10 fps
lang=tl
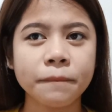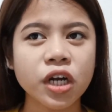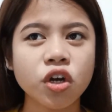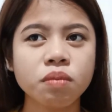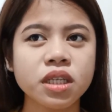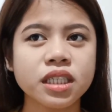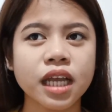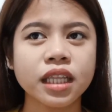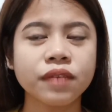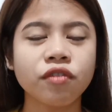Pero
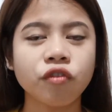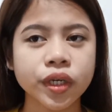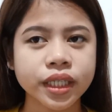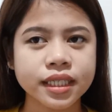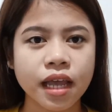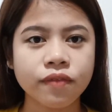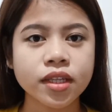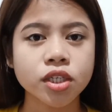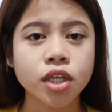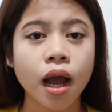minsan,
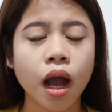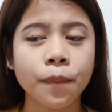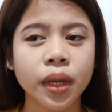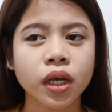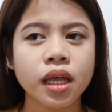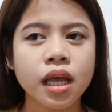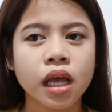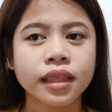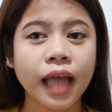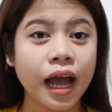nag-47 siya kapag
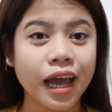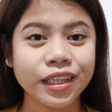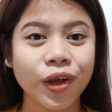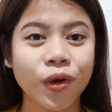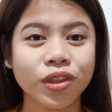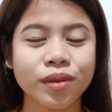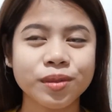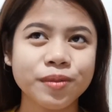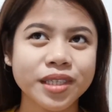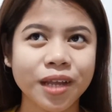nakain ako.
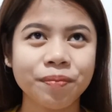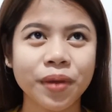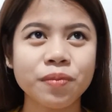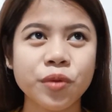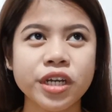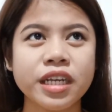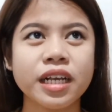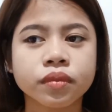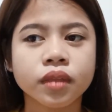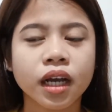Tapos minsan, pag
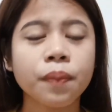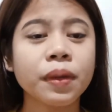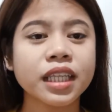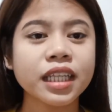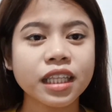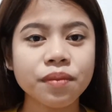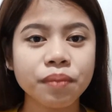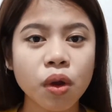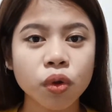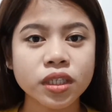morning, kapag
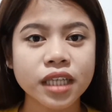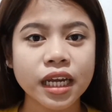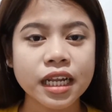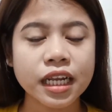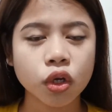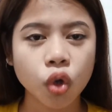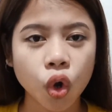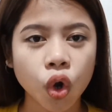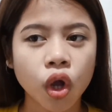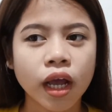tinitimbang ko yung sarili
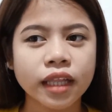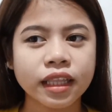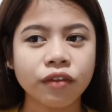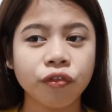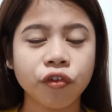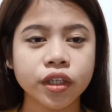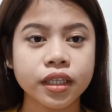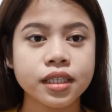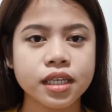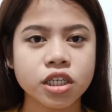ko,
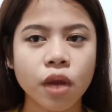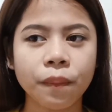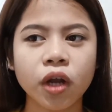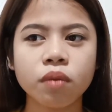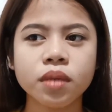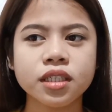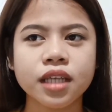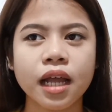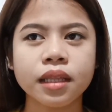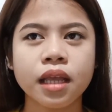nag-46 siya. Pero
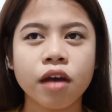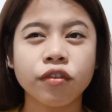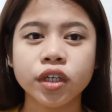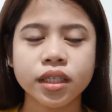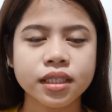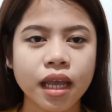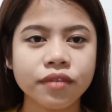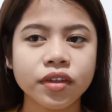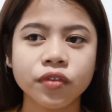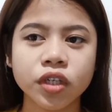minsan,
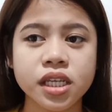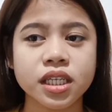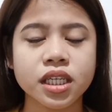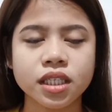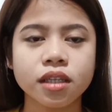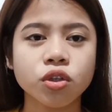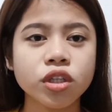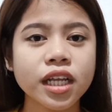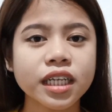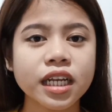47, 46,
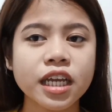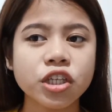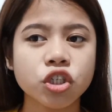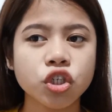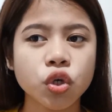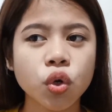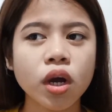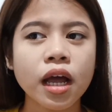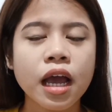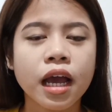doon nagre-range
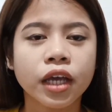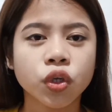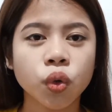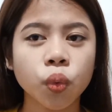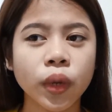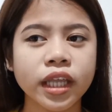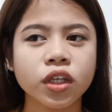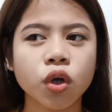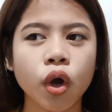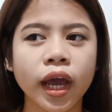yung, yung weight
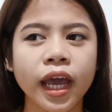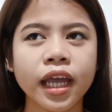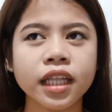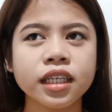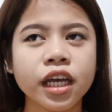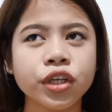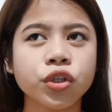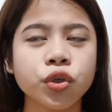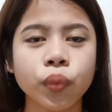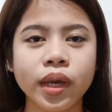ko. And
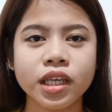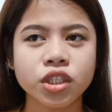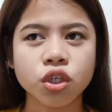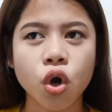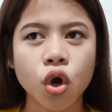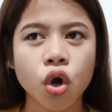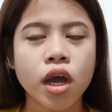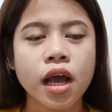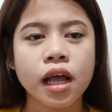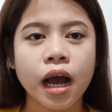ngayon yung waist ko,
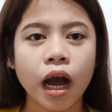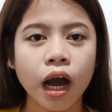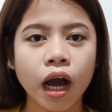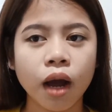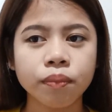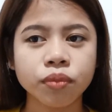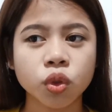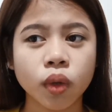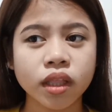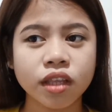um,
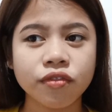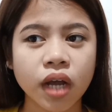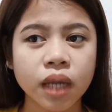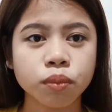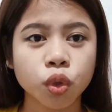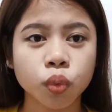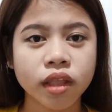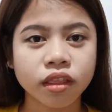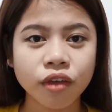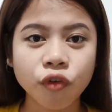25 to
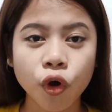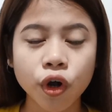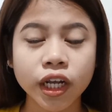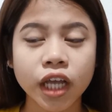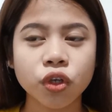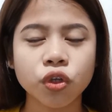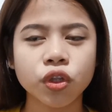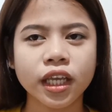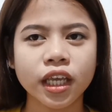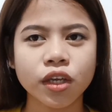24, ganun
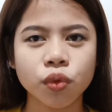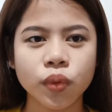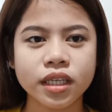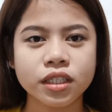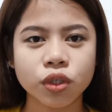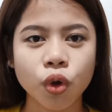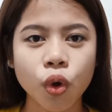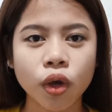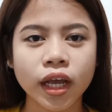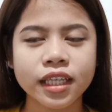yung nagiging waist
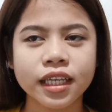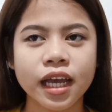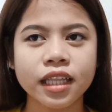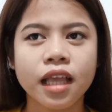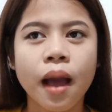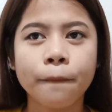ko, ganyan.